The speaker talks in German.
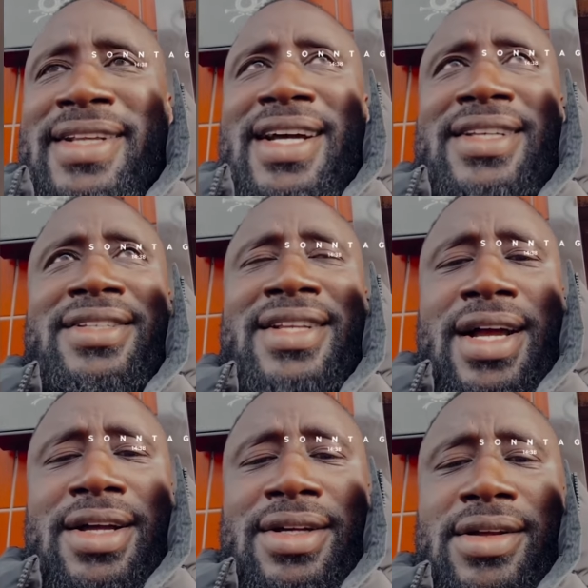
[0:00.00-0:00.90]
Meines Erachtens
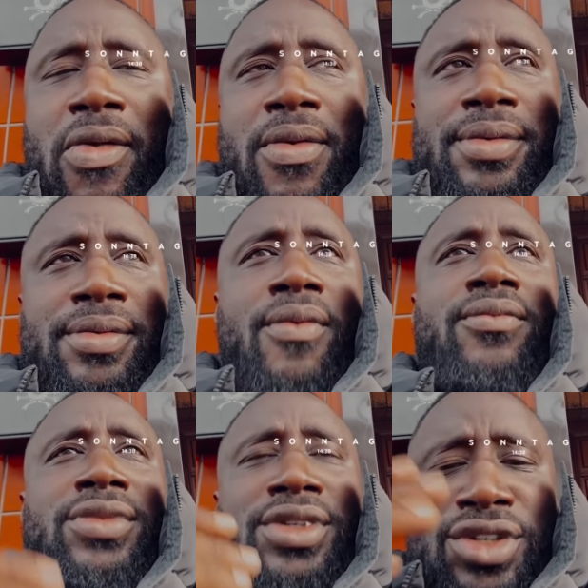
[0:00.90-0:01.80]
nach
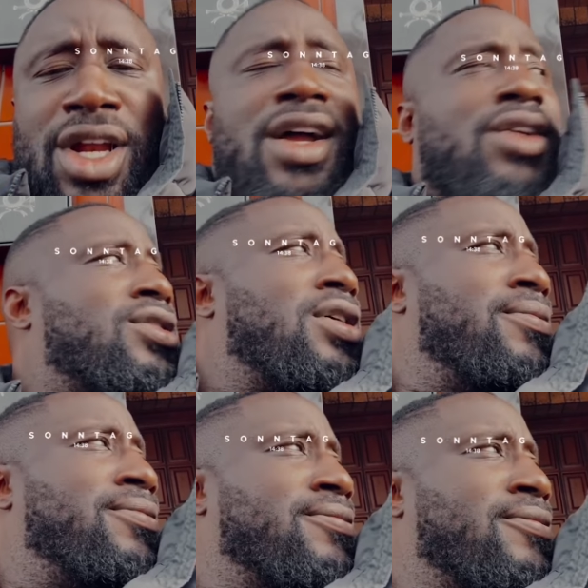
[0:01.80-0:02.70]
soll er rauskommen.
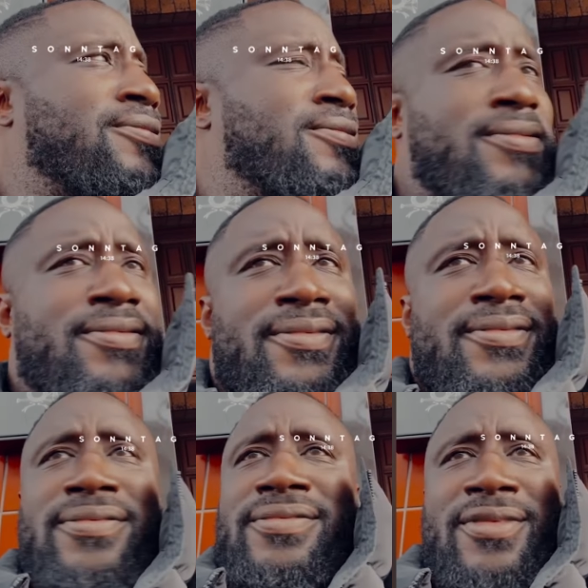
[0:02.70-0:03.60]

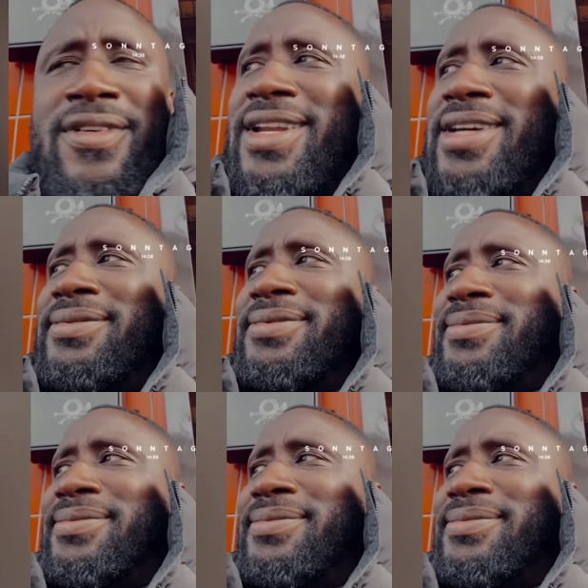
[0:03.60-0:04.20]
Nolla.